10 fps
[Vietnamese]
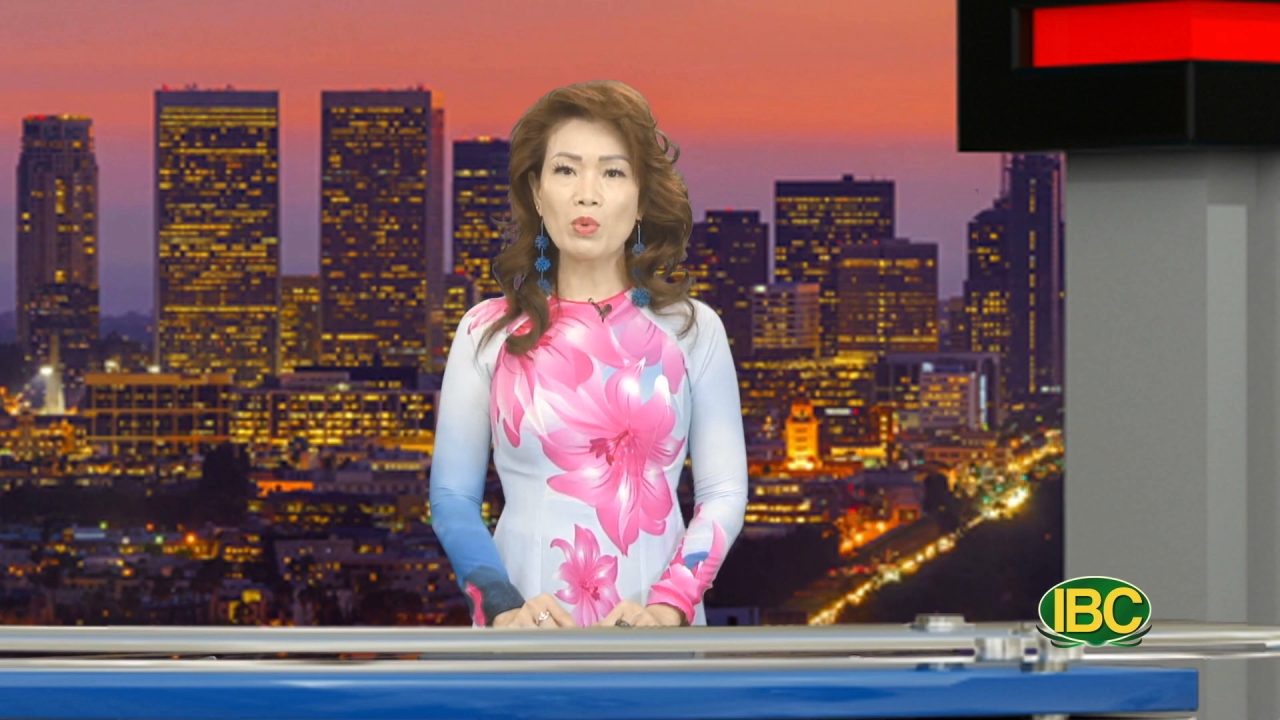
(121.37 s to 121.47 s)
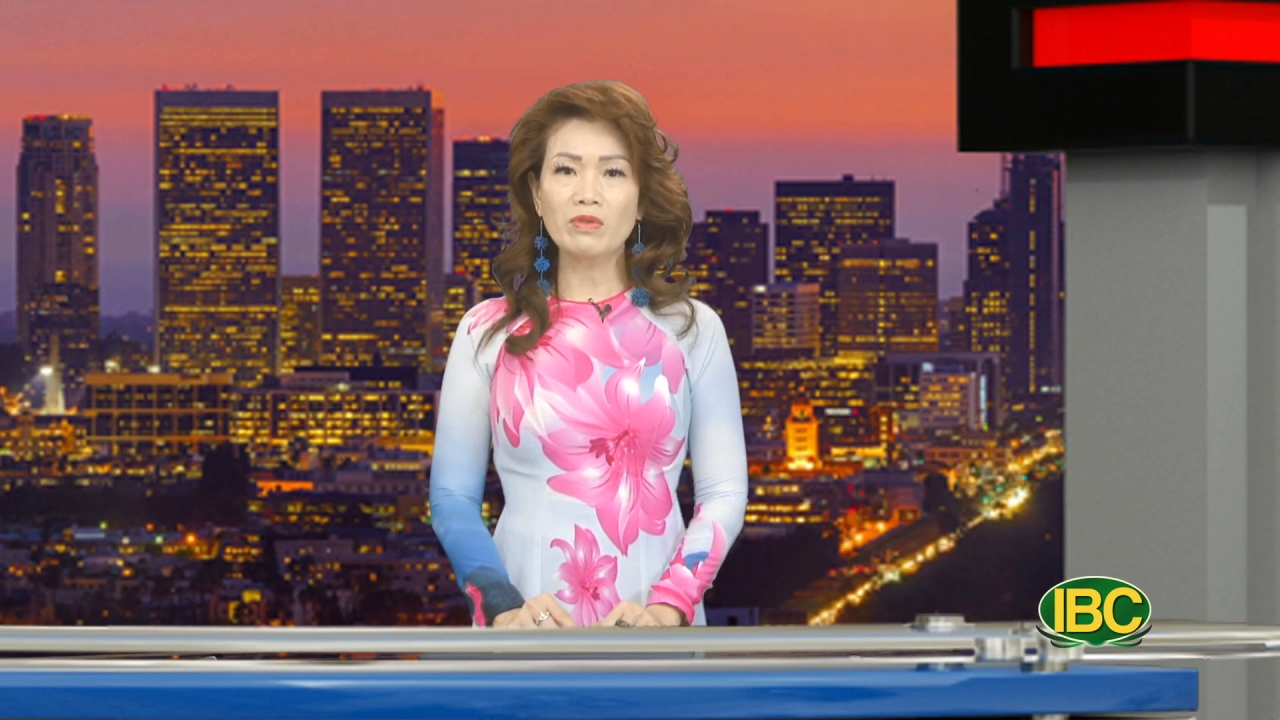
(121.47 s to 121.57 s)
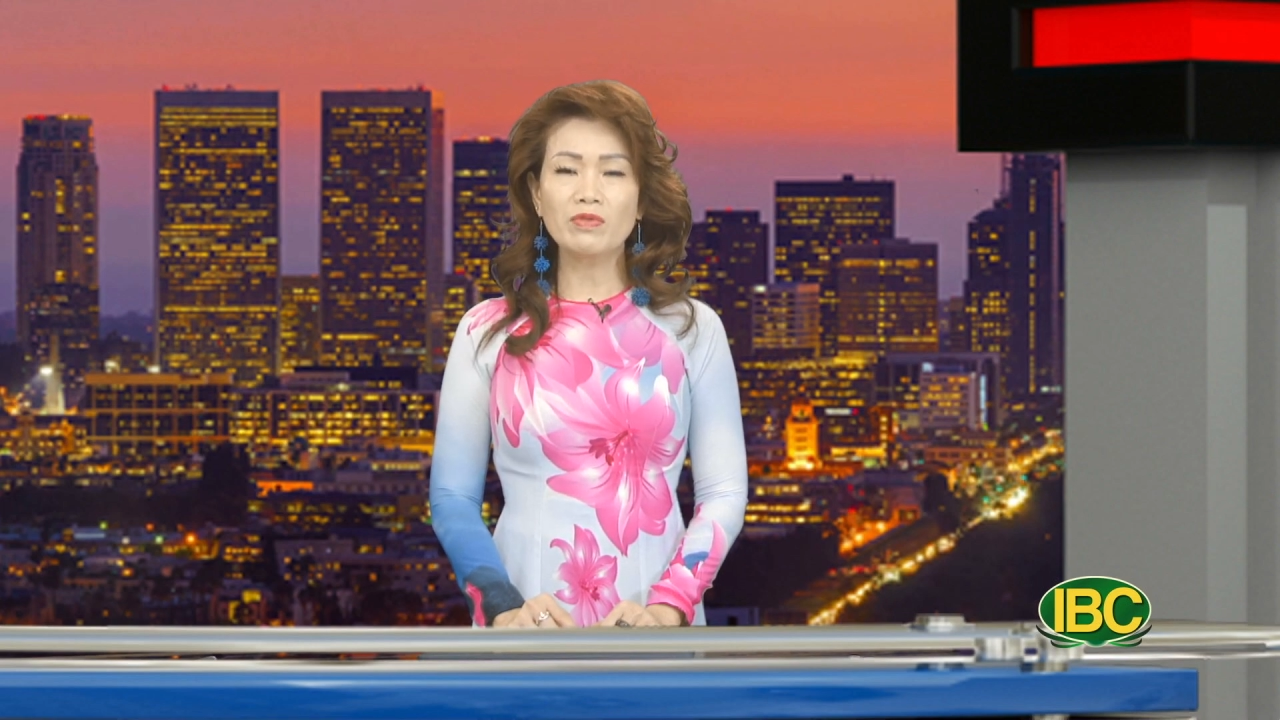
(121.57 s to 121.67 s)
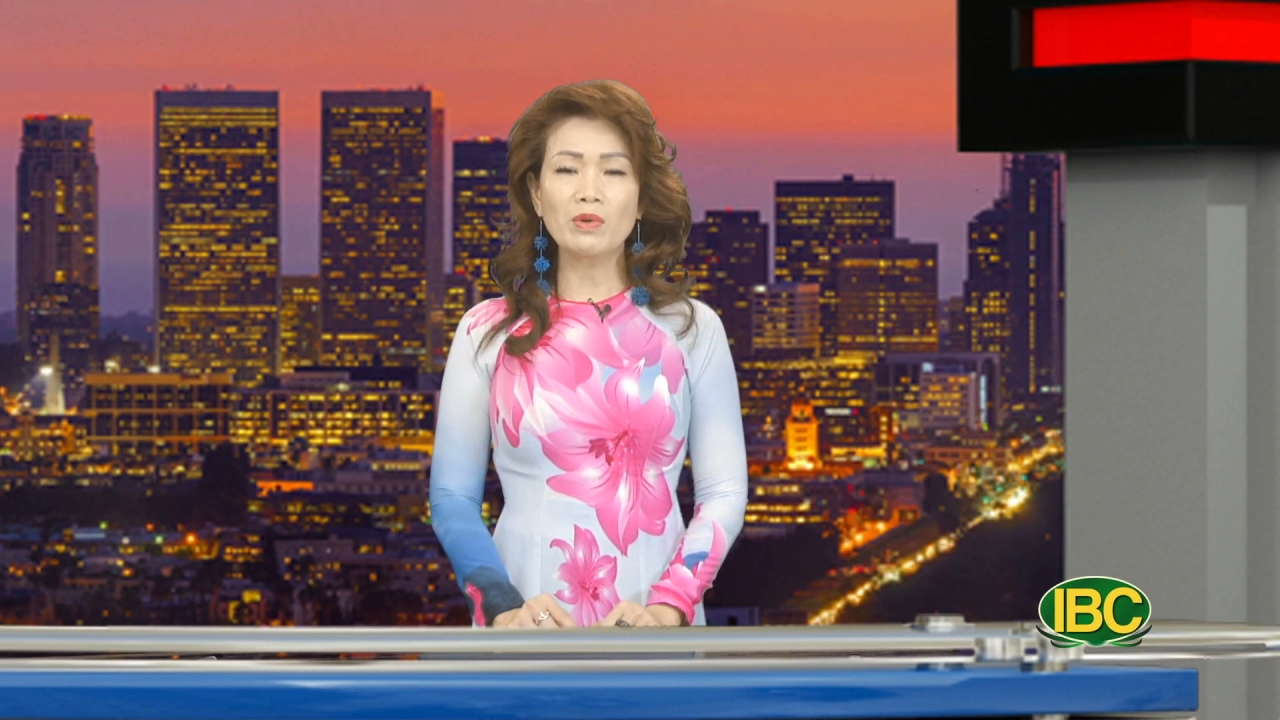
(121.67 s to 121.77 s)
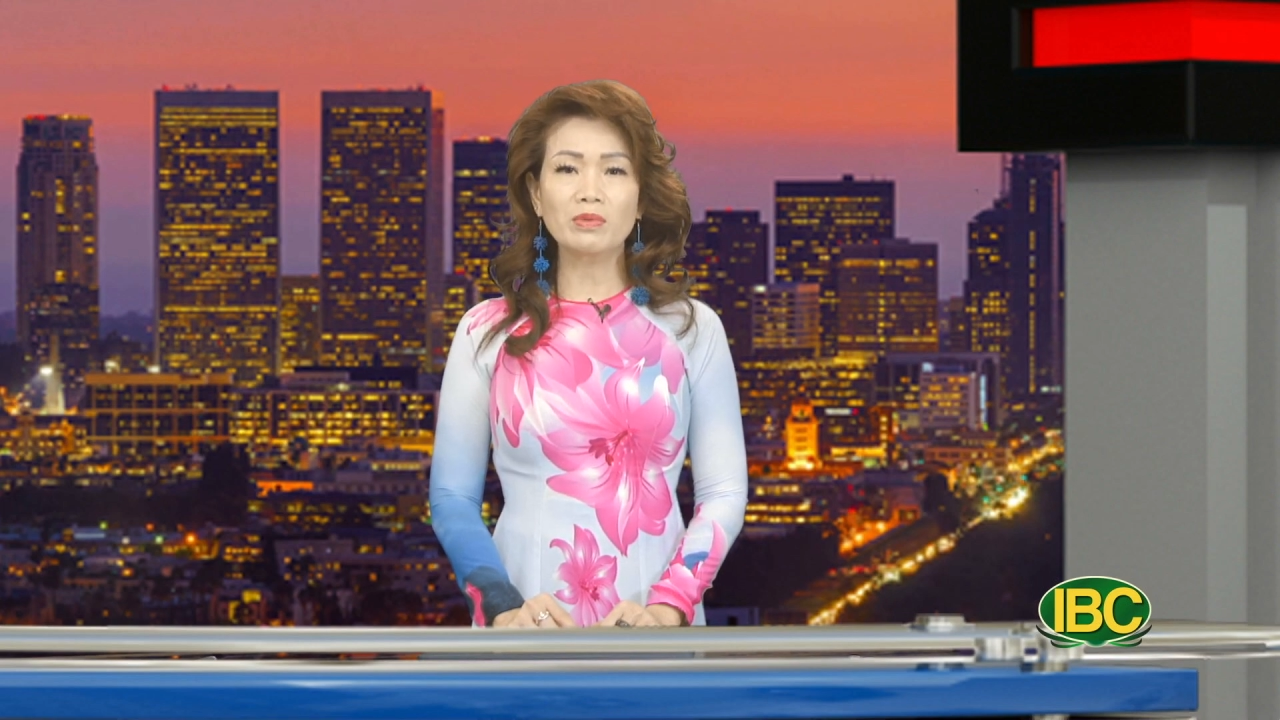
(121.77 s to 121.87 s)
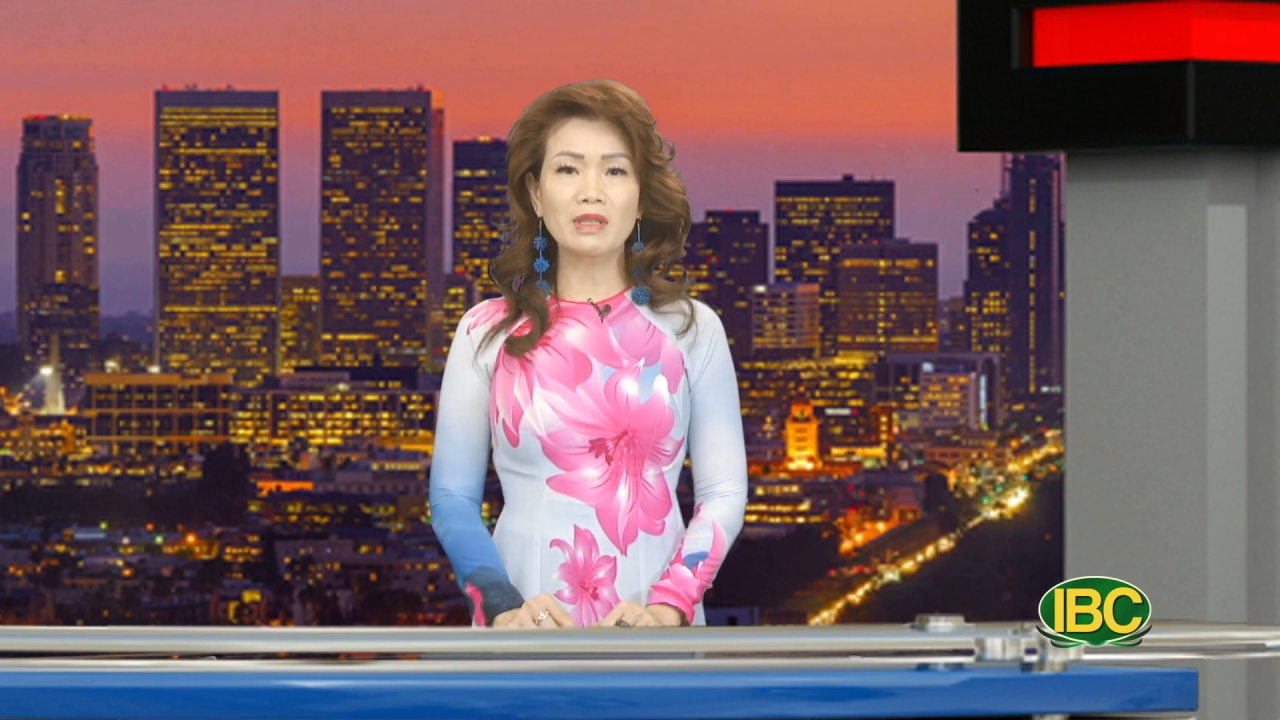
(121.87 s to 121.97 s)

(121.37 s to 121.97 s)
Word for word: quân phục